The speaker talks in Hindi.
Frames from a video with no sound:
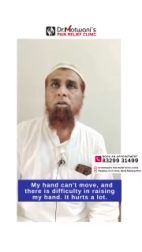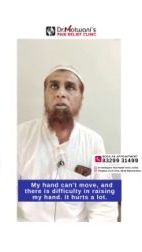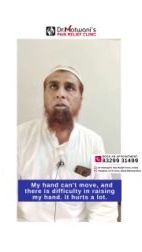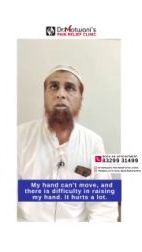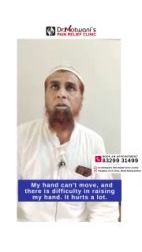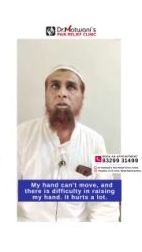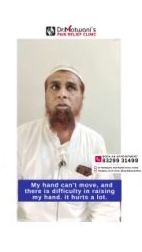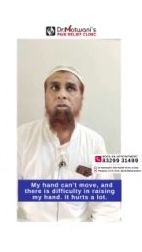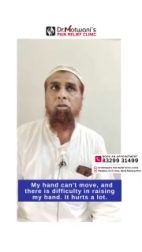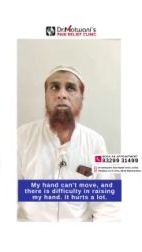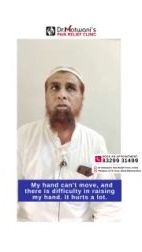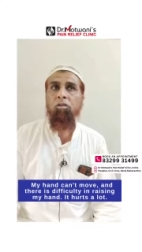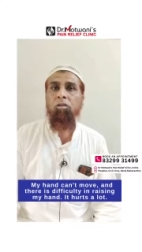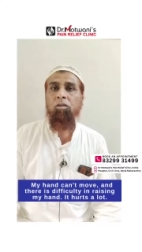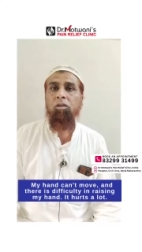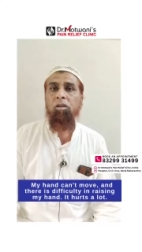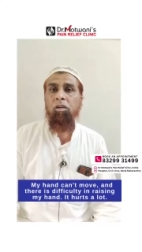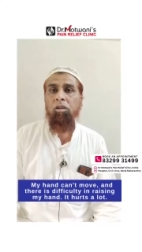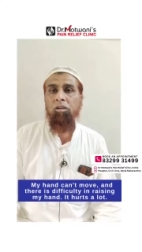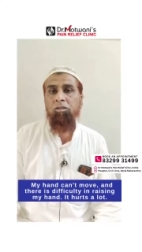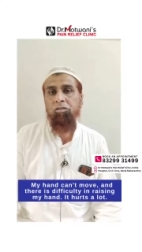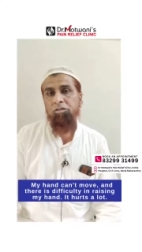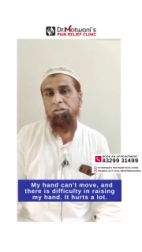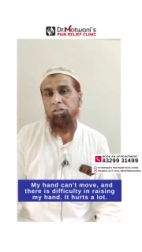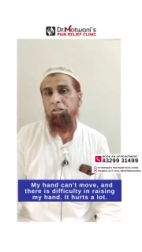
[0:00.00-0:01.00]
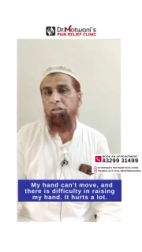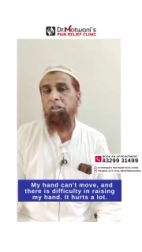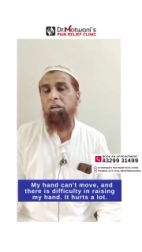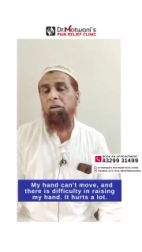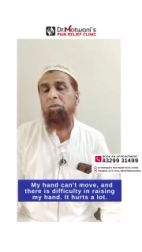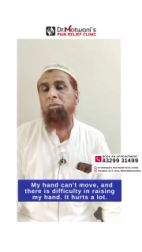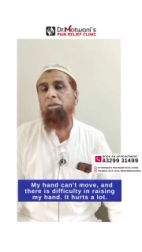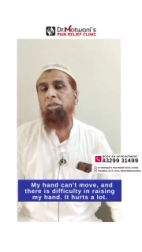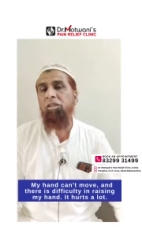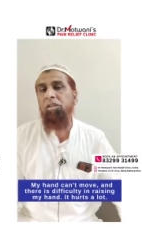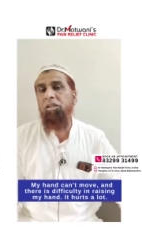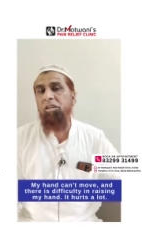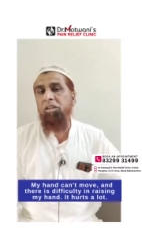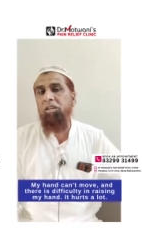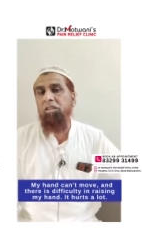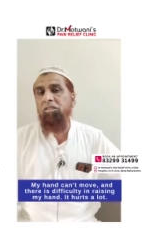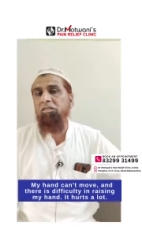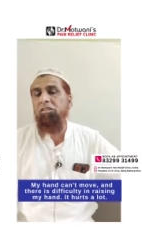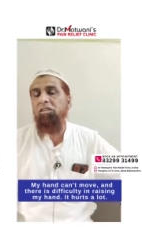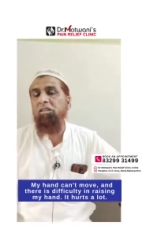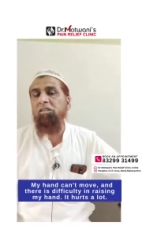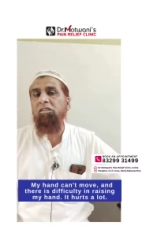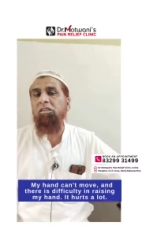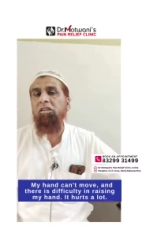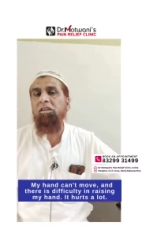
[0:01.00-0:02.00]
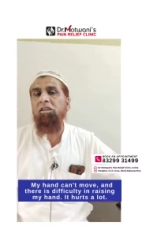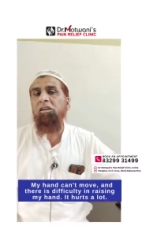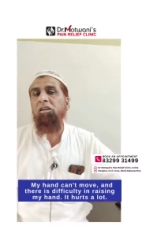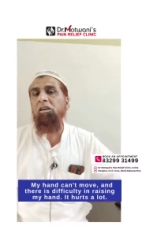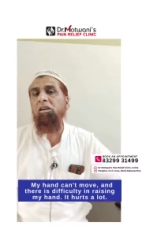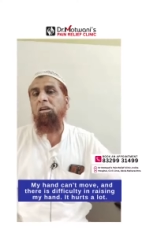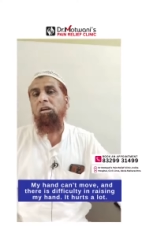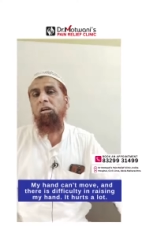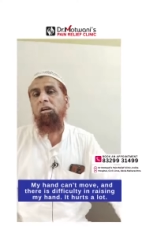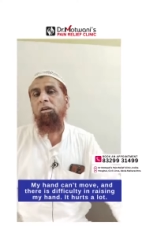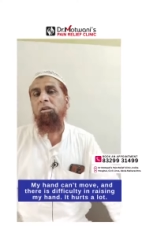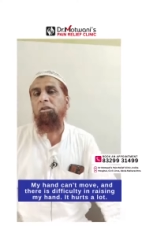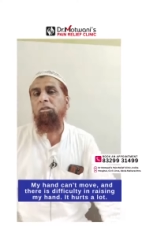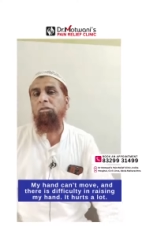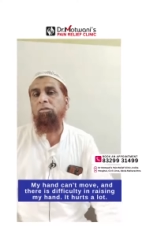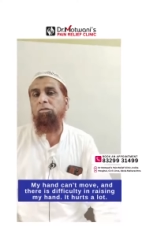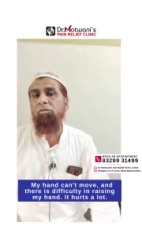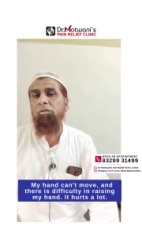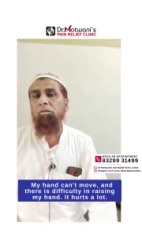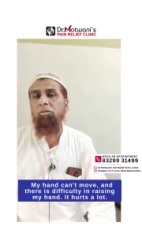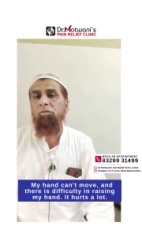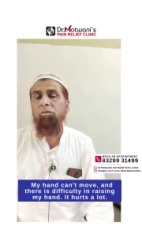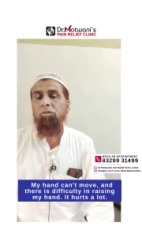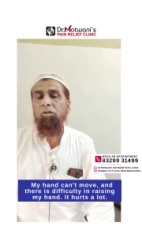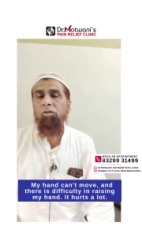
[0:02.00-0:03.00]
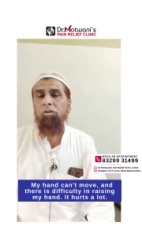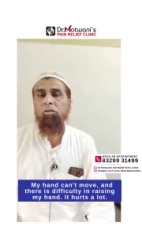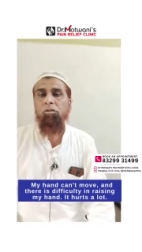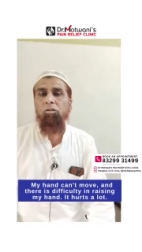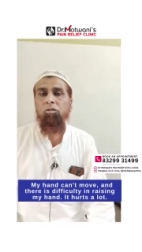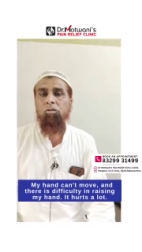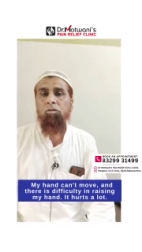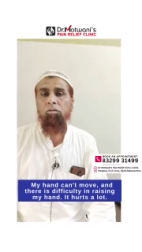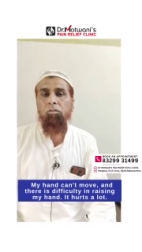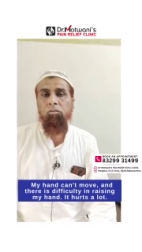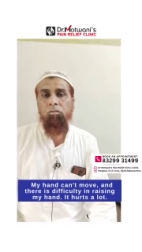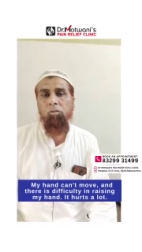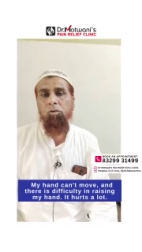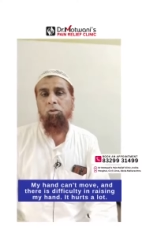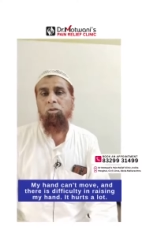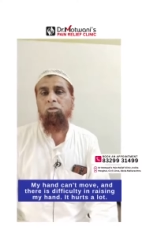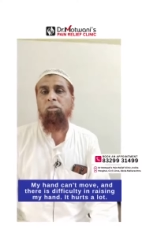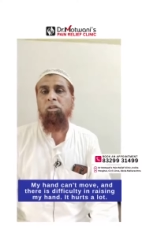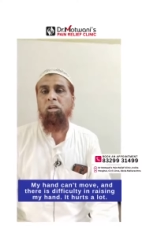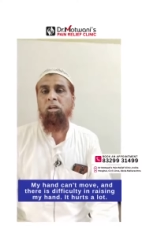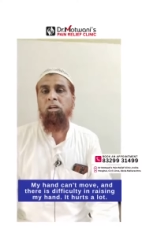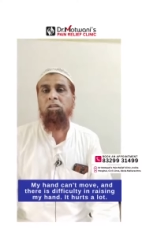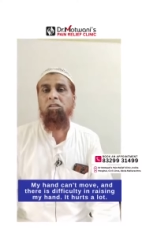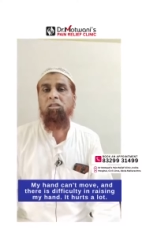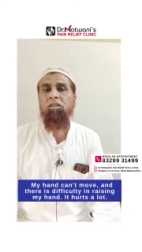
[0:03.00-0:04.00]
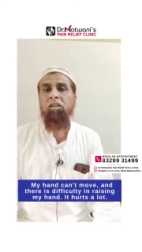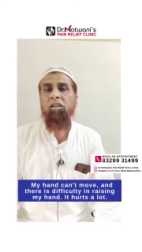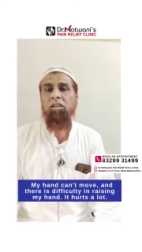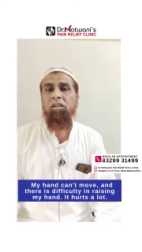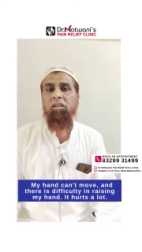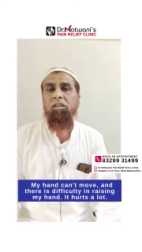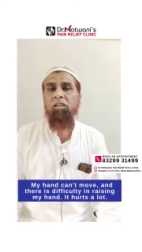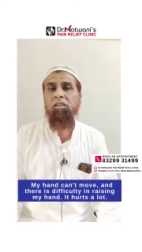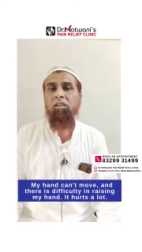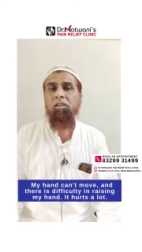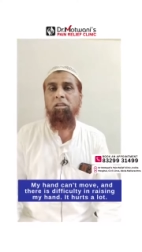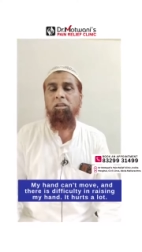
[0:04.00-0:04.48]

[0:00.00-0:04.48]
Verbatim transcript: और सीधा भी नहीं कर सकता इसमें जो है तो बहुत दर्द है